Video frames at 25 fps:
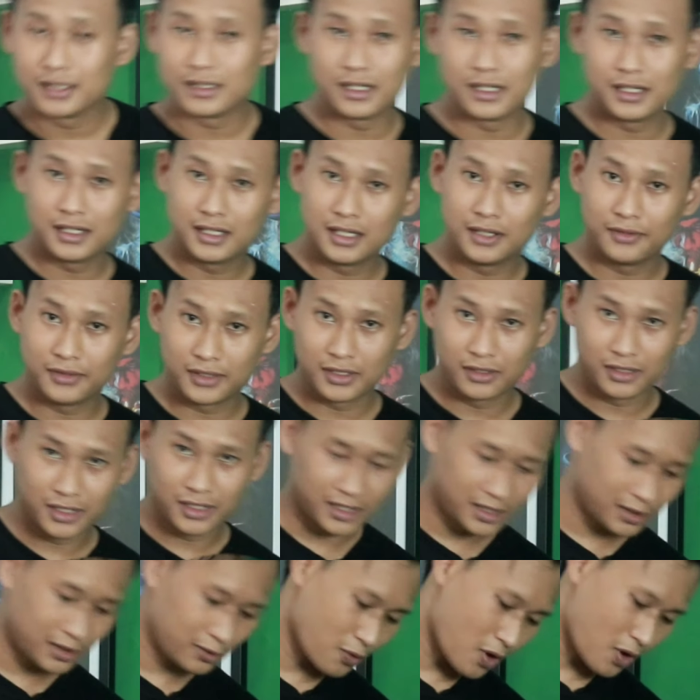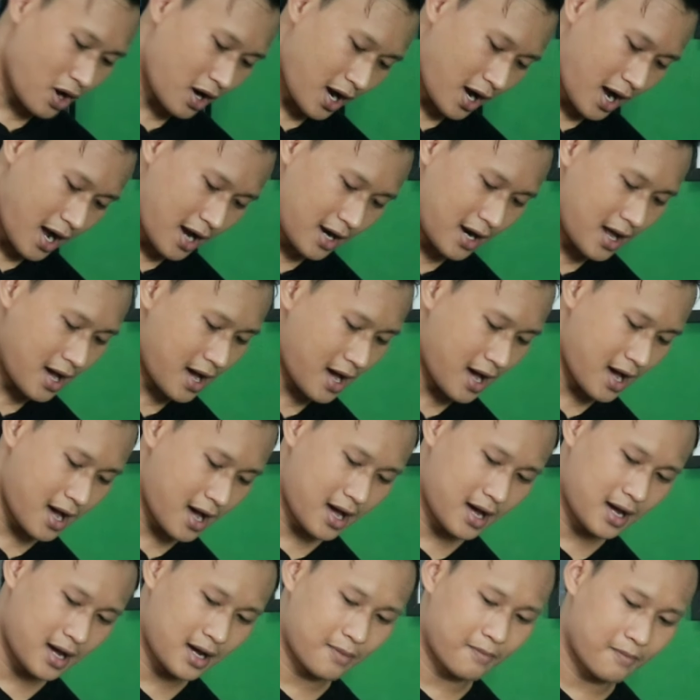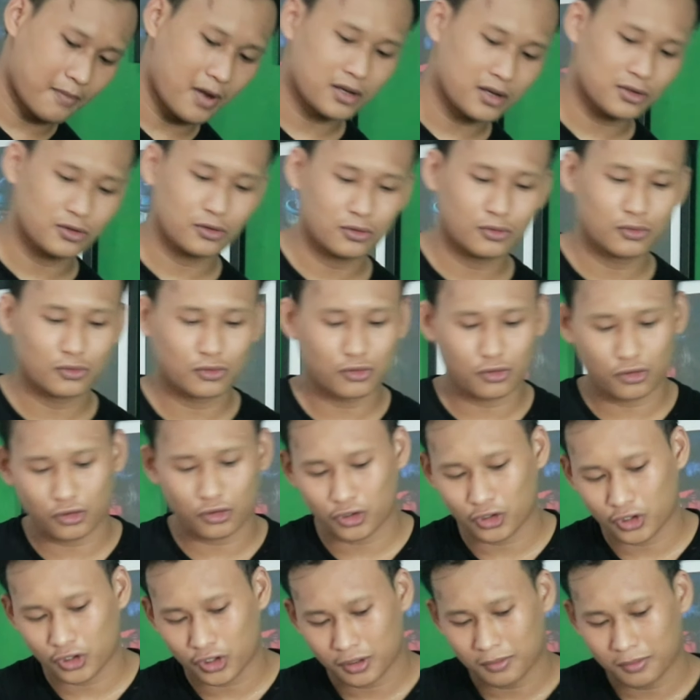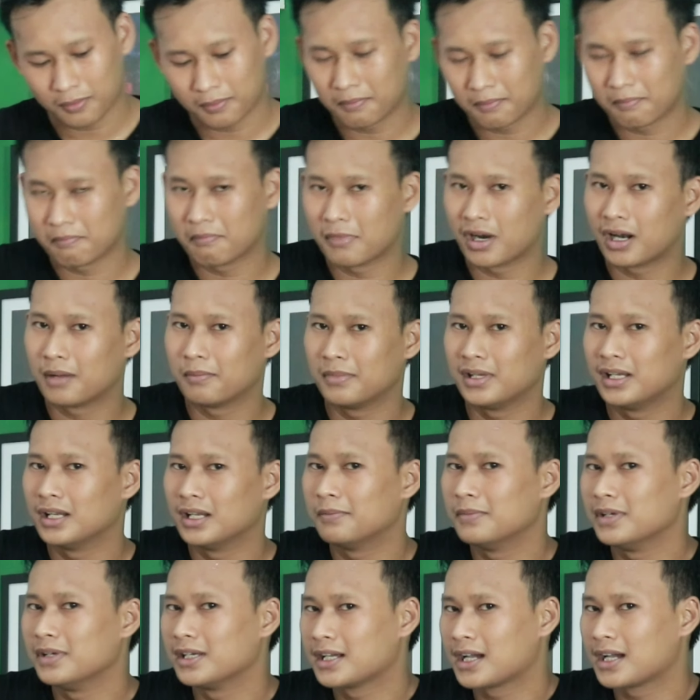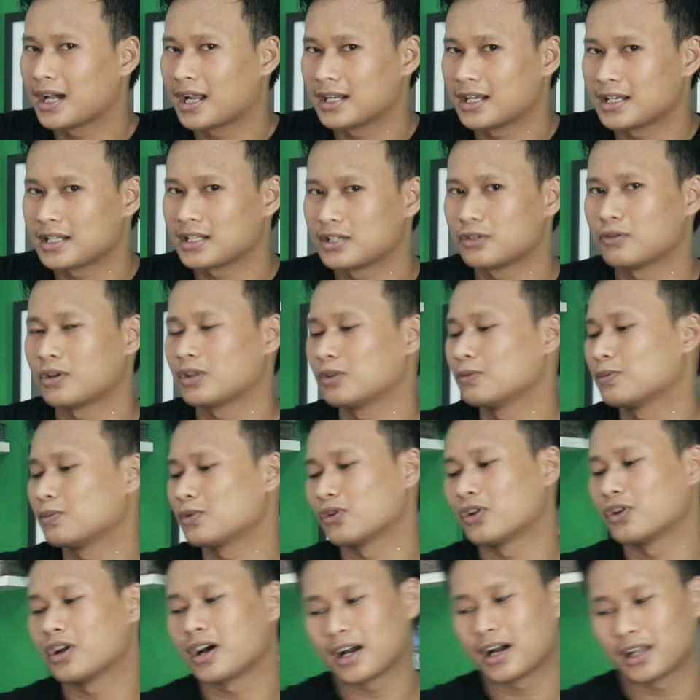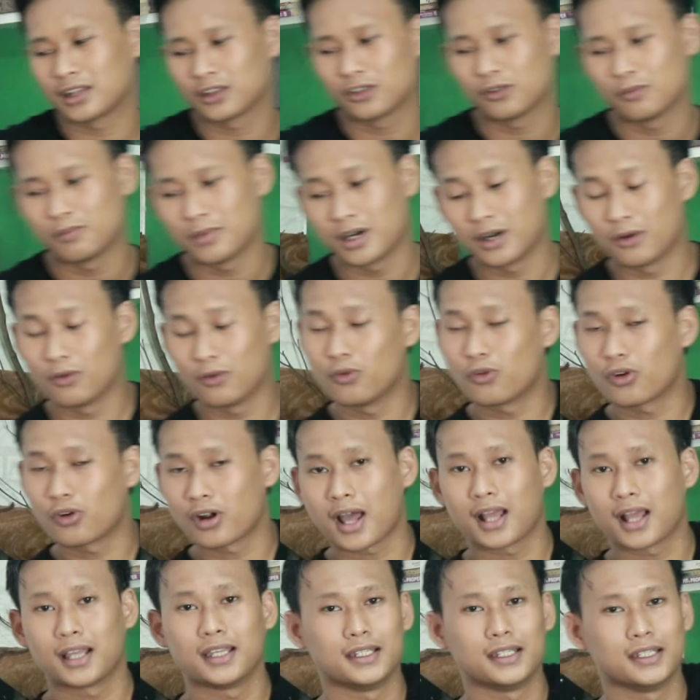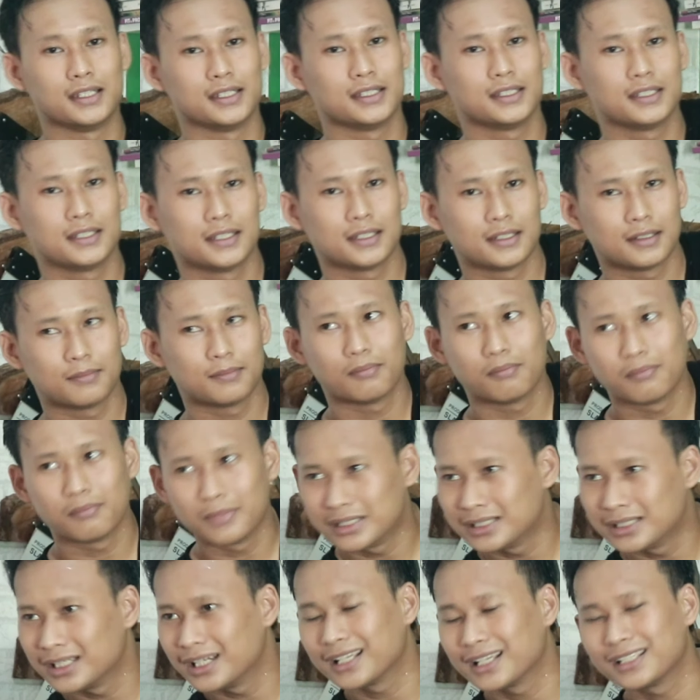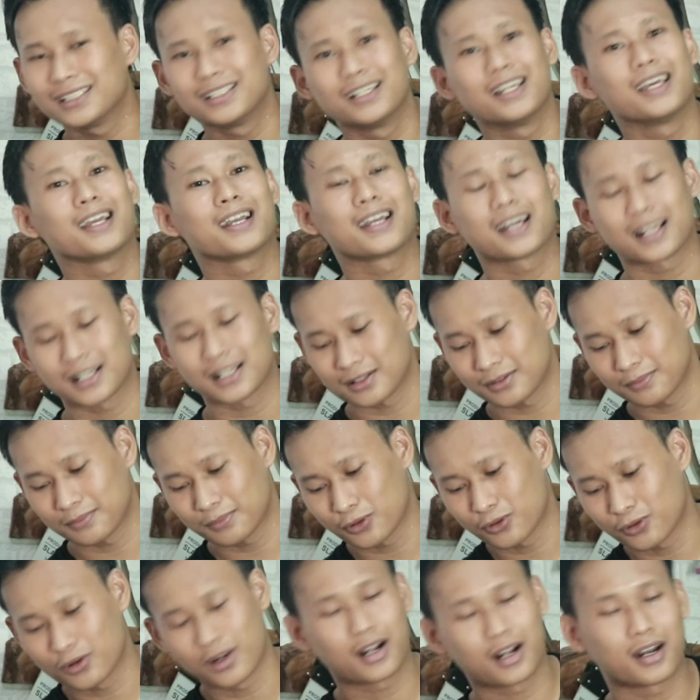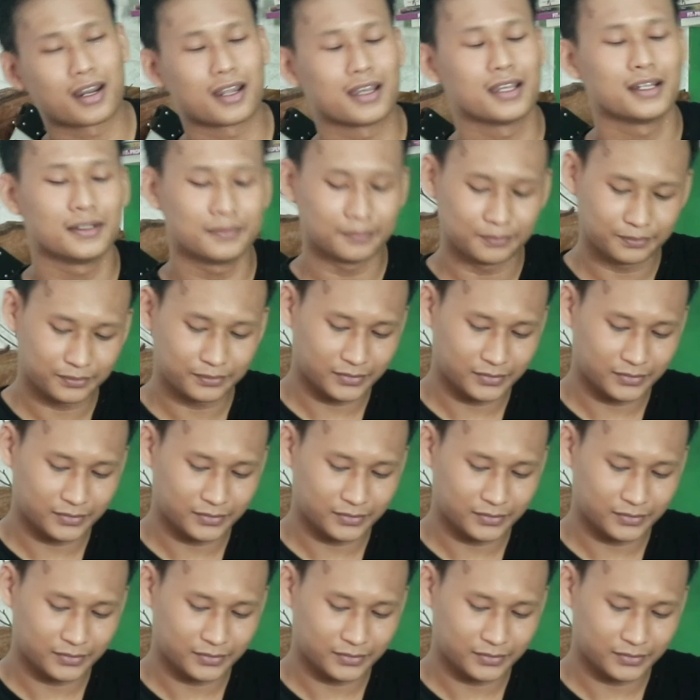jadi di video ini gua nggak ada maksud untuk melebih-lebihkan suatu produk atau mengurangi menjelek-jelekan produk lain